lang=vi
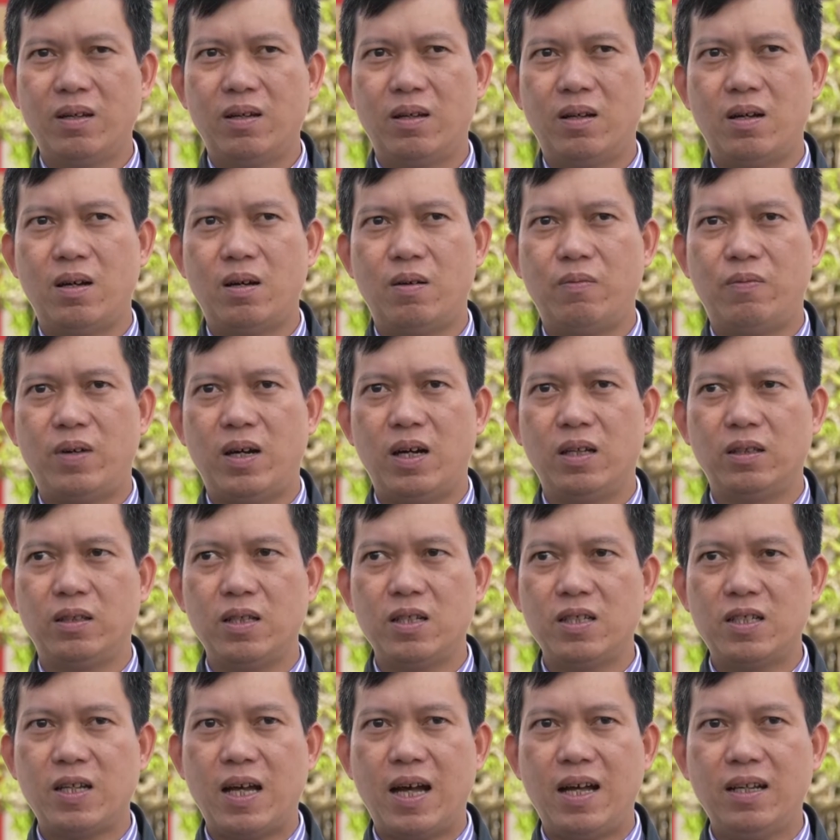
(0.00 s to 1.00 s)
Và ở
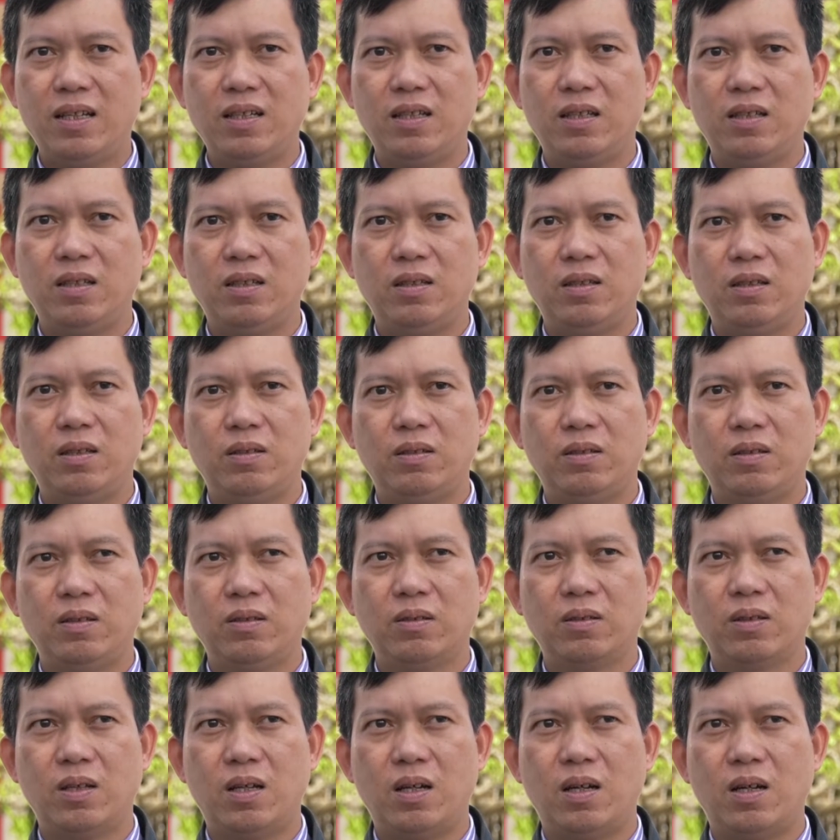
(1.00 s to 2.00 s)
tuyến xã thì
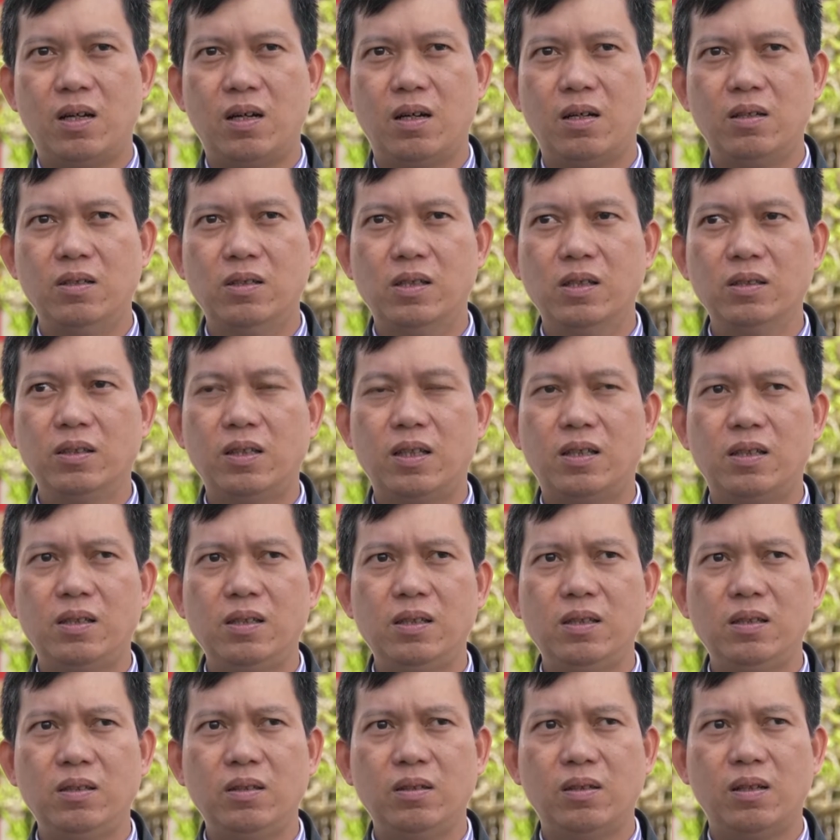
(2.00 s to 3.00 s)
hướng
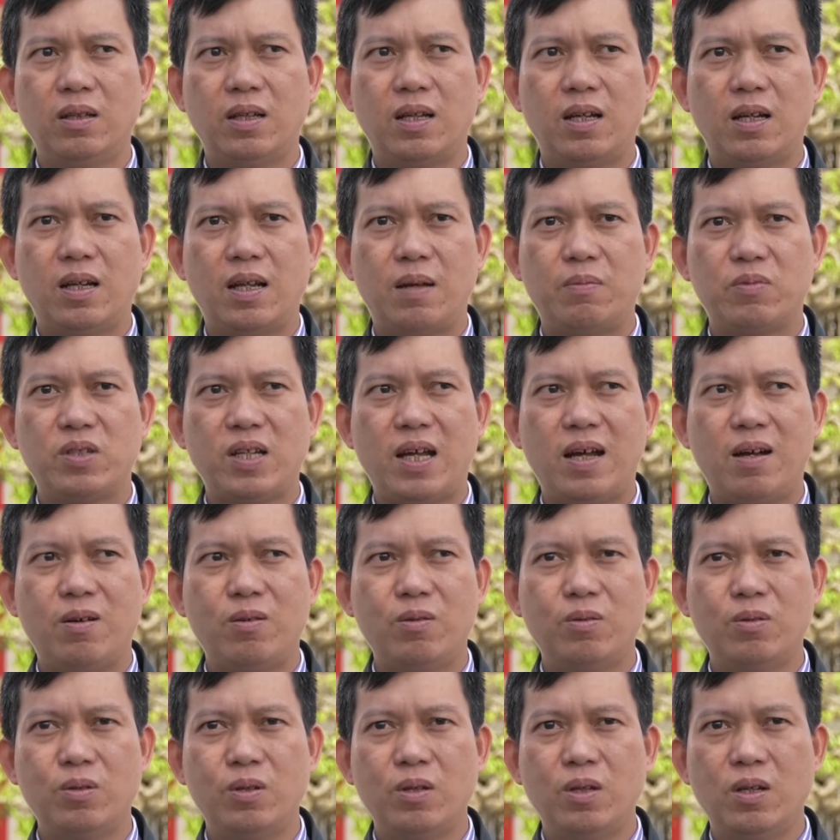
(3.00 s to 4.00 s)
tới là làm
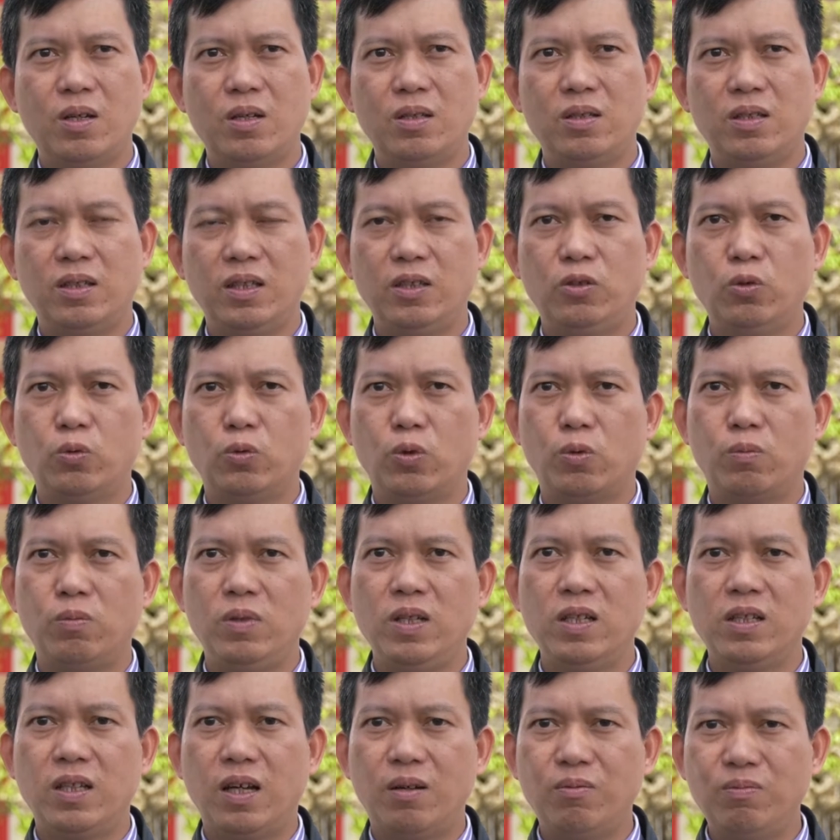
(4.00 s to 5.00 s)
sao những cái thủ tục
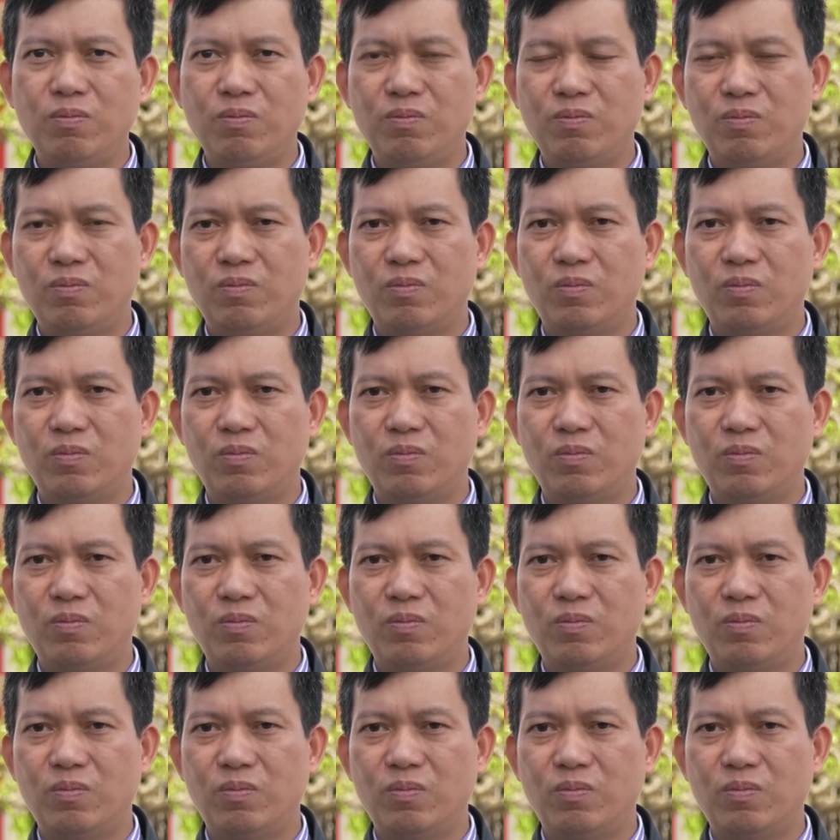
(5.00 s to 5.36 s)
liên thông